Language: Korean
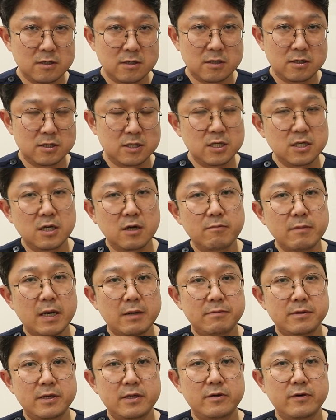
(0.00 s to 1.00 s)
그
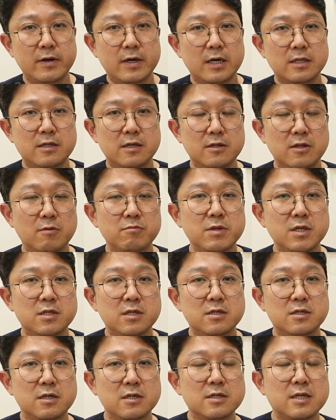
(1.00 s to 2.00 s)
신경마비와 같은
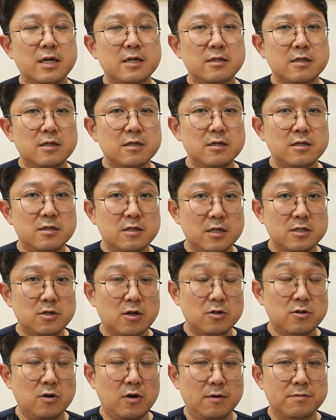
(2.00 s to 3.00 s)
넘리스 증상들은 이제
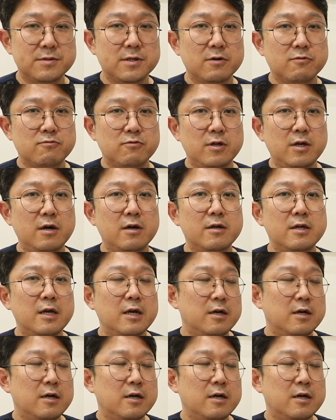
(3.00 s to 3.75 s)
전혀 없었고요.